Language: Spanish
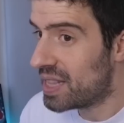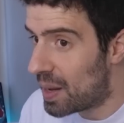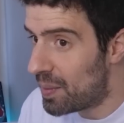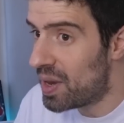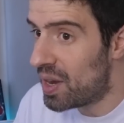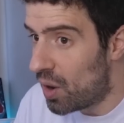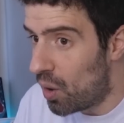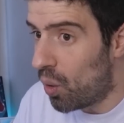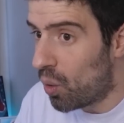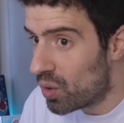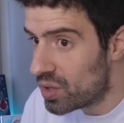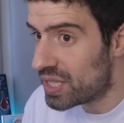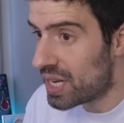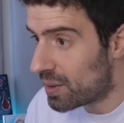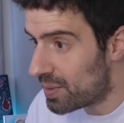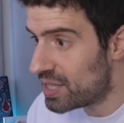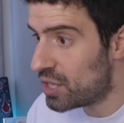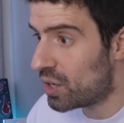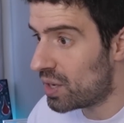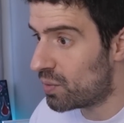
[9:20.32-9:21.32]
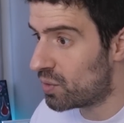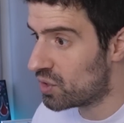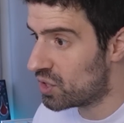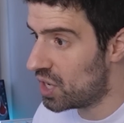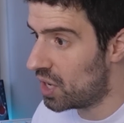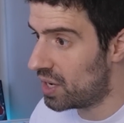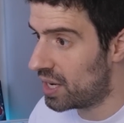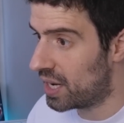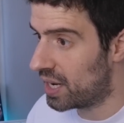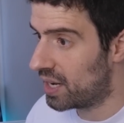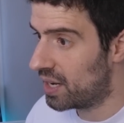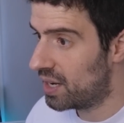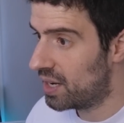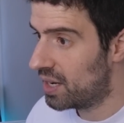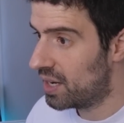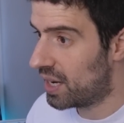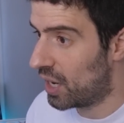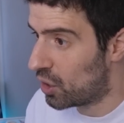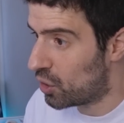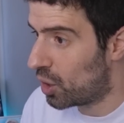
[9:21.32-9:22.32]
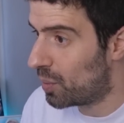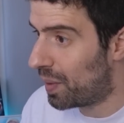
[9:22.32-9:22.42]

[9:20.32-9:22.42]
Dame un servicio que funcione que lo estoy